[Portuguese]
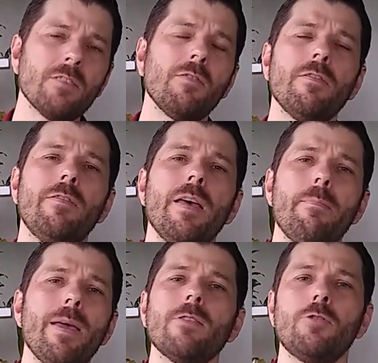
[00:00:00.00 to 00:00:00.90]
eles vão viver
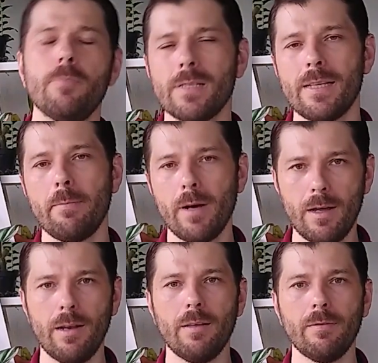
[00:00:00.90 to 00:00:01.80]
menos de uma
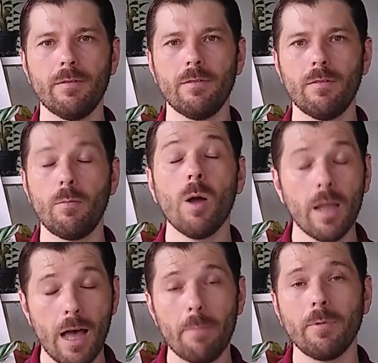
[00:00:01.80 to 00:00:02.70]
semana. Morrem
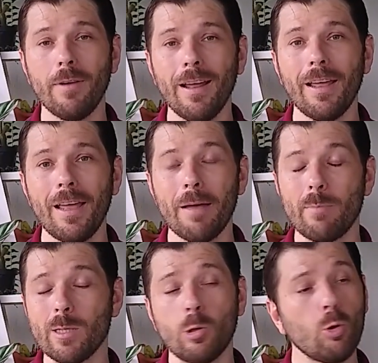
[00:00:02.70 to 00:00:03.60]
rápido, né?
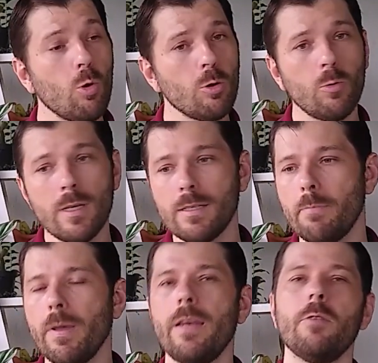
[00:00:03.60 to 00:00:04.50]
Mas todo esse
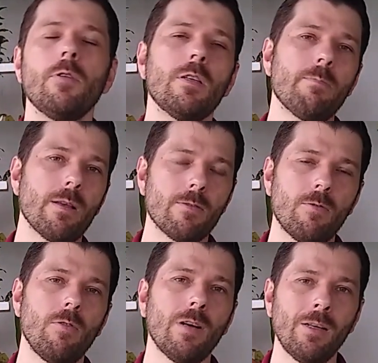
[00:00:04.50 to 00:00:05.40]
período eles passam
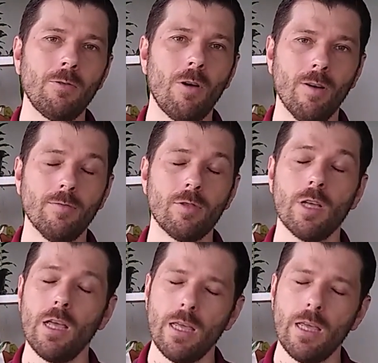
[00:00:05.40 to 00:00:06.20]
colocando ovos.